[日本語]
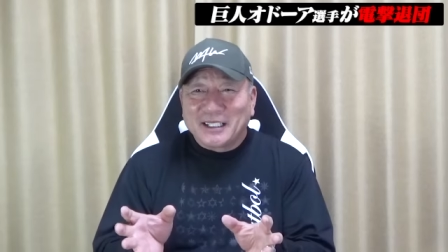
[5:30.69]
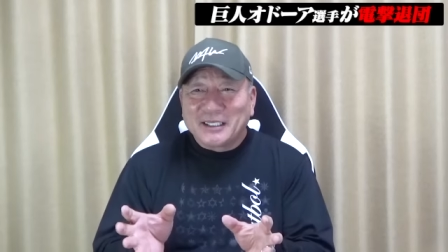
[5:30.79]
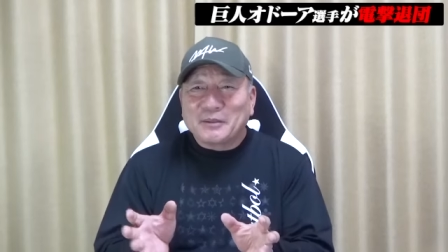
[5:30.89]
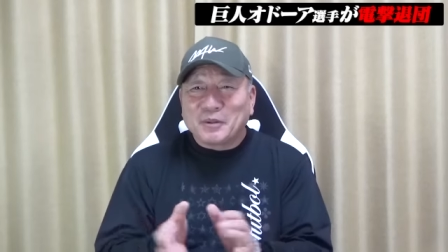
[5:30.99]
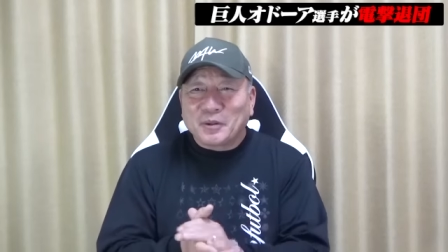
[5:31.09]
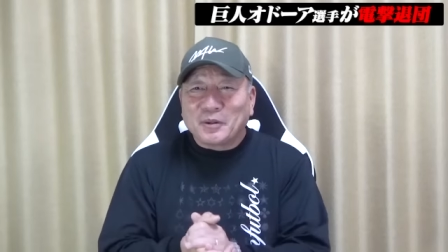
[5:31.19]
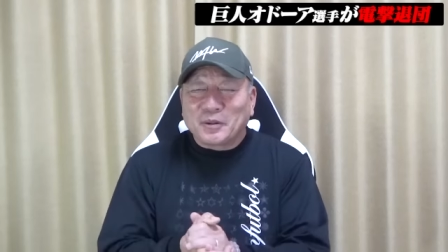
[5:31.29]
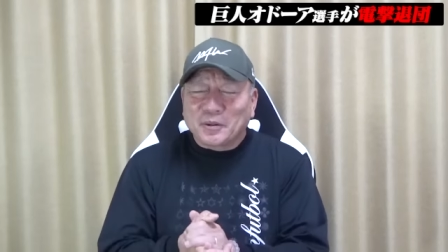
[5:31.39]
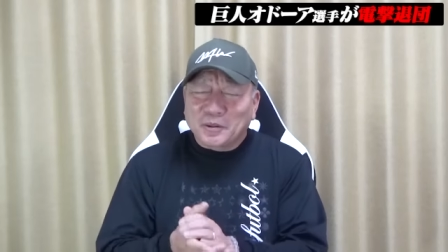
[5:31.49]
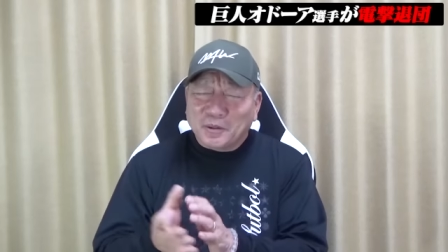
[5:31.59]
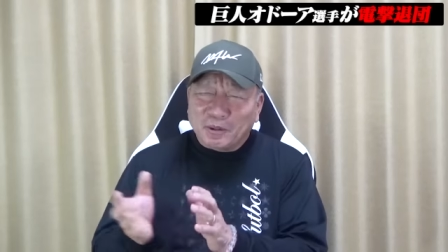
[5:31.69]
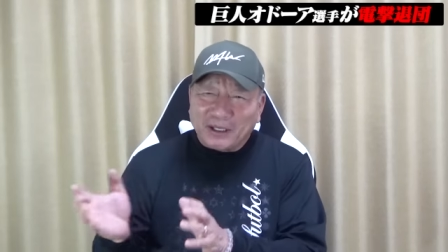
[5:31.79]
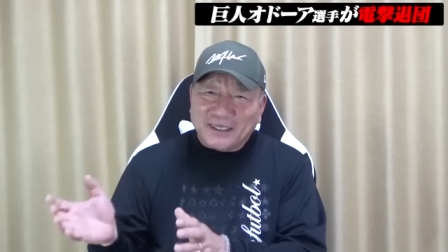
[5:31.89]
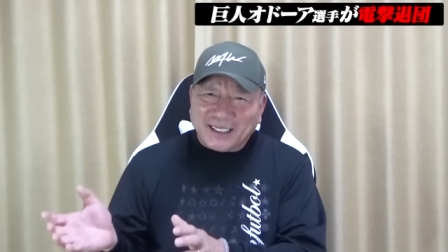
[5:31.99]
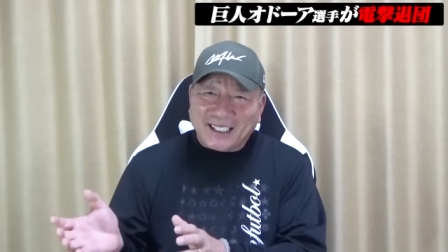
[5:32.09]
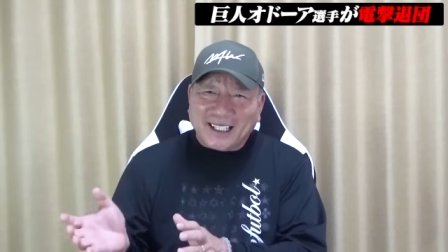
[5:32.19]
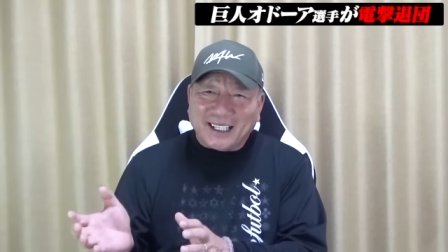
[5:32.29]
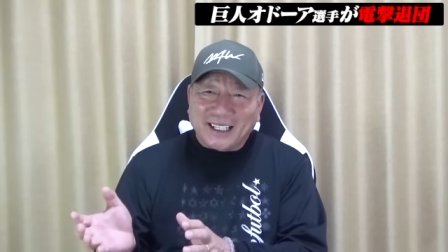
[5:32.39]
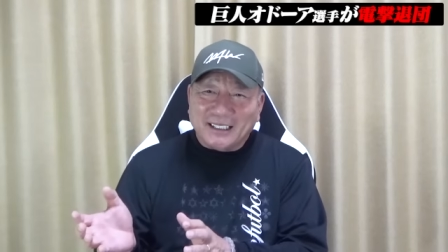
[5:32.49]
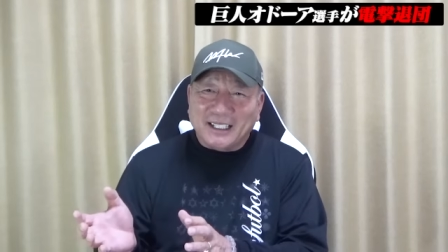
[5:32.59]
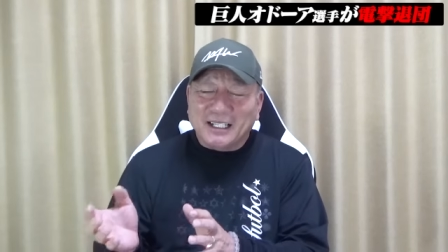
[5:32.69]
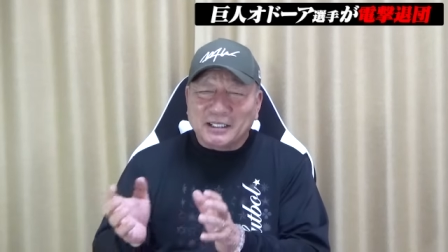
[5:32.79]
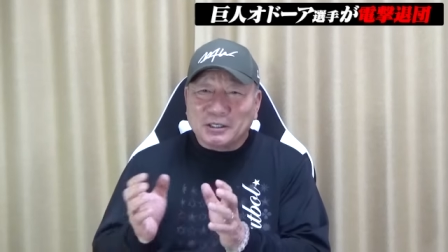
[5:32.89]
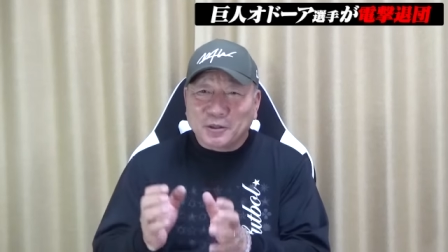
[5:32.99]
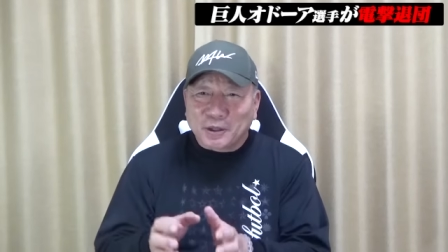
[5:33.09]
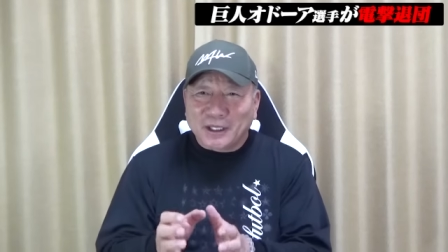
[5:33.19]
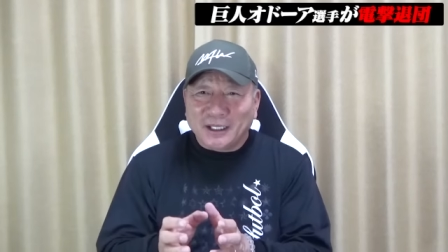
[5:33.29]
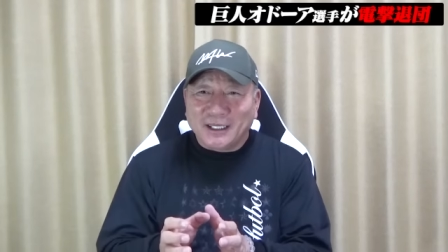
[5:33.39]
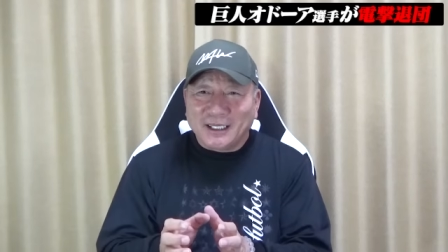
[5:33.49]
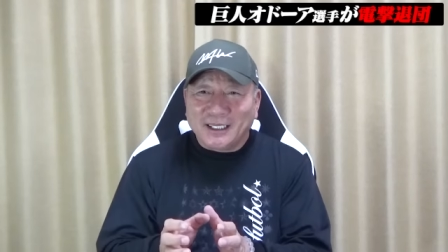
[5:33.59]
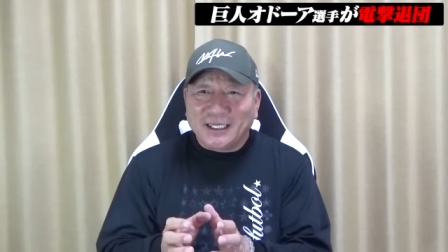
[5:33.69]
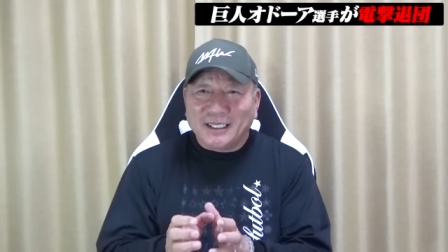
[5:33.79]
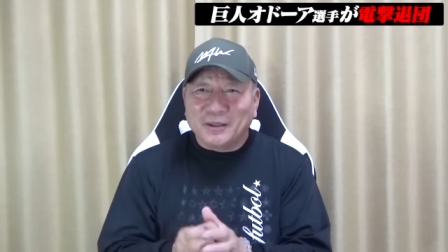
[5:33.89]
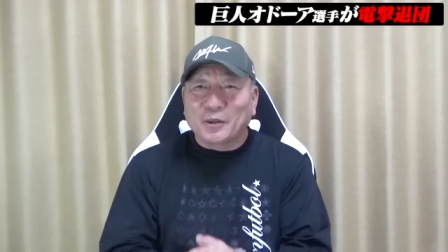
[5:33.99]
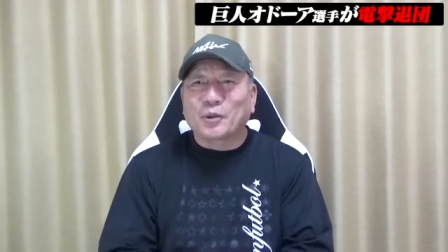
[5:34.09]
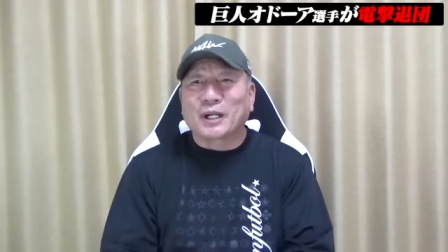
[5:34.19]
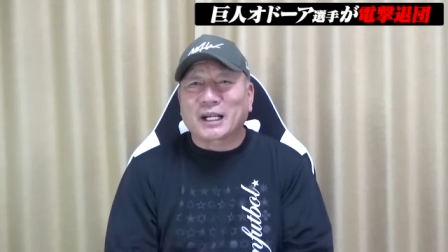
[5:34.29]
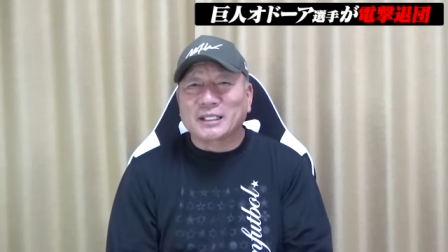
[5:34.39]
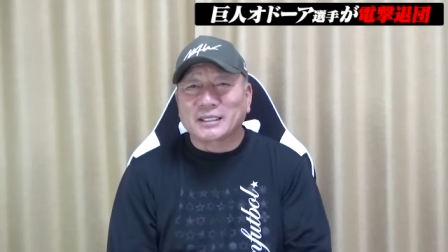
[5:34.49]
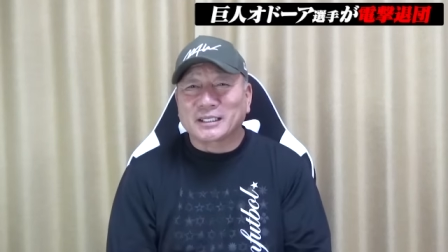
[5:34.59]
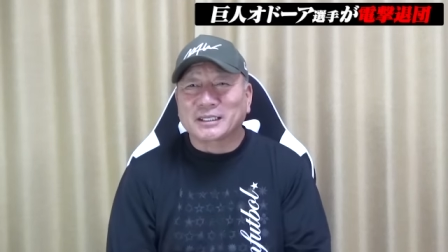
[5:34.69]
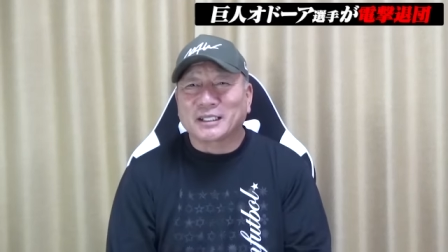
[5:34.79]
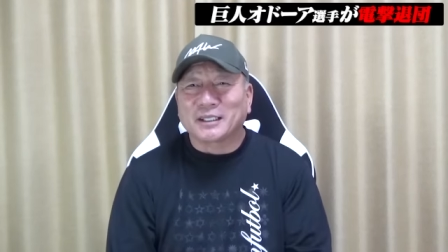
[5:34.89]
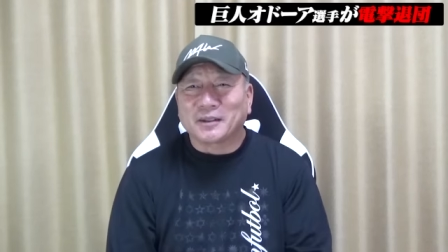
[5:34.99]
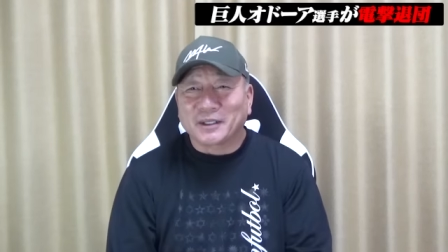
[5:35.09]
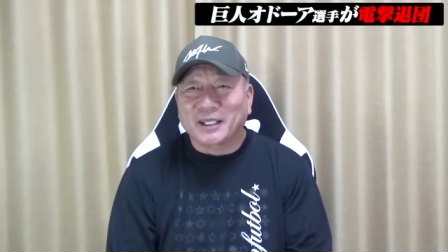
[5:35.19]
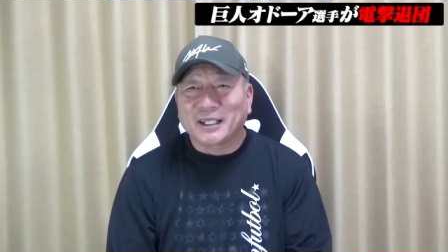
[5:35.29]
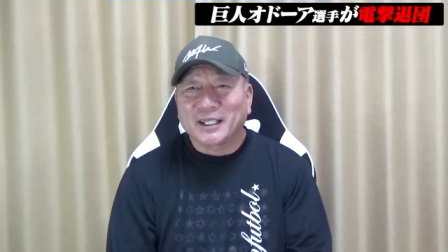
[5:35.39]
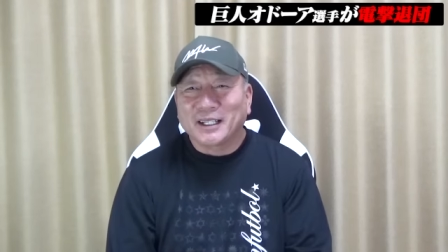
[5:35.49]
でもお堂はって、なんか一人のような感じがしたんだよね